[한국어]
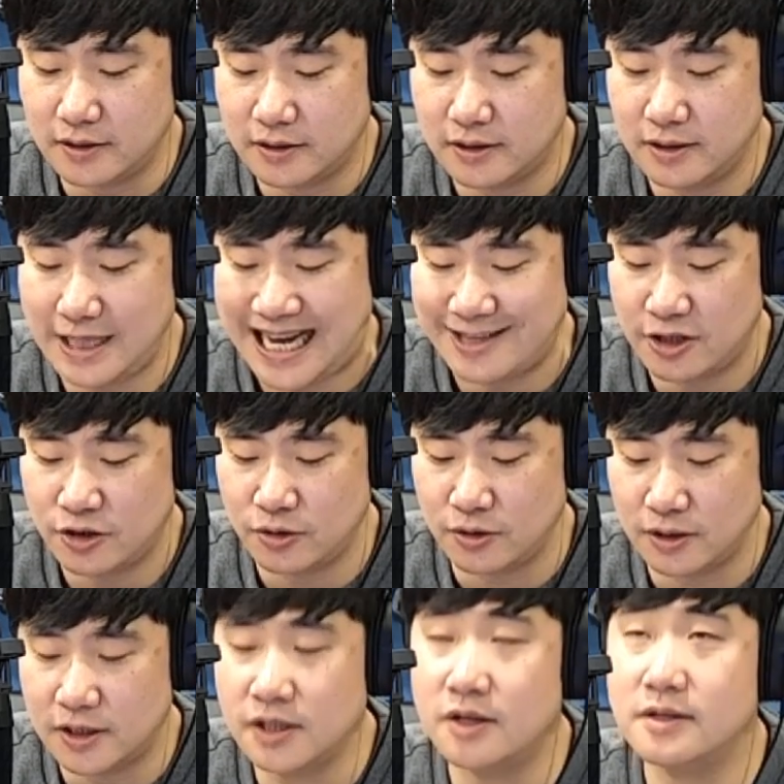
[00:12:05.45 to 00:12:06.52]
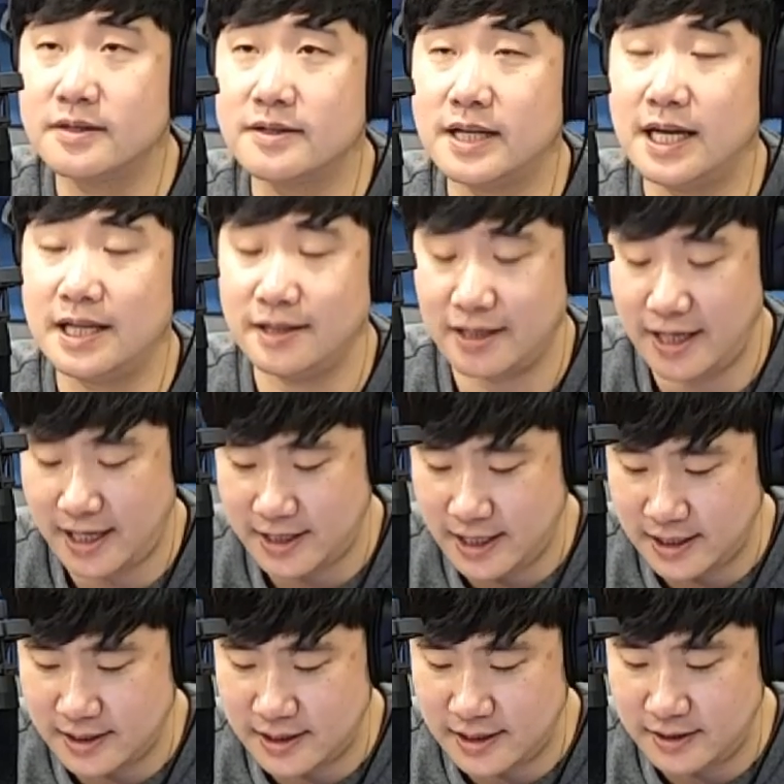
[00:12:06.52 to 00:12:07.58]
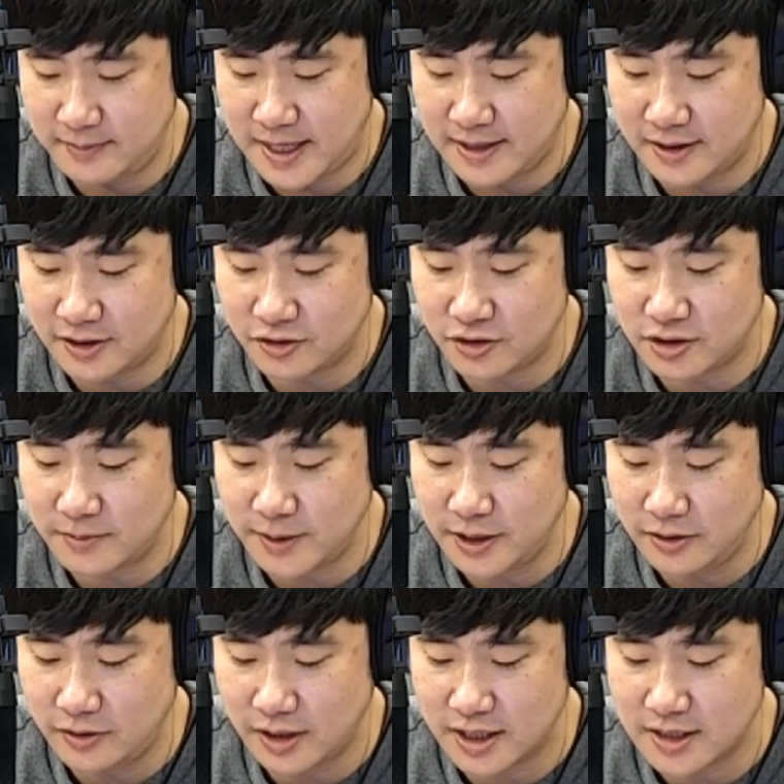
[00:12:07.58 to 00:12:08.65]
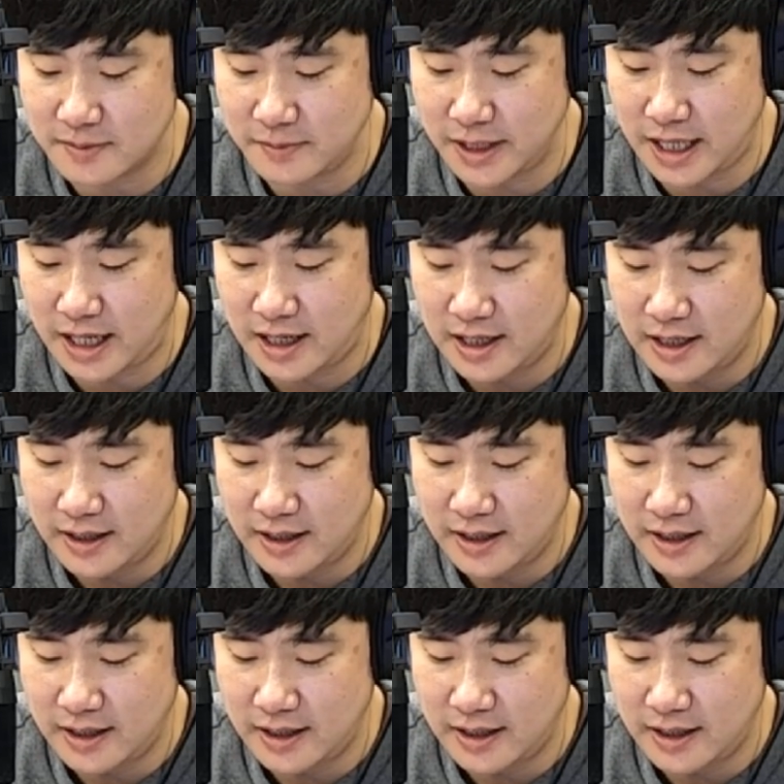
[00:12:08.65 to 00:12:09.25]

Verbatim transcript: 그 단어로 그럴싸한 N행시를 만들어주시면 되겠습니다.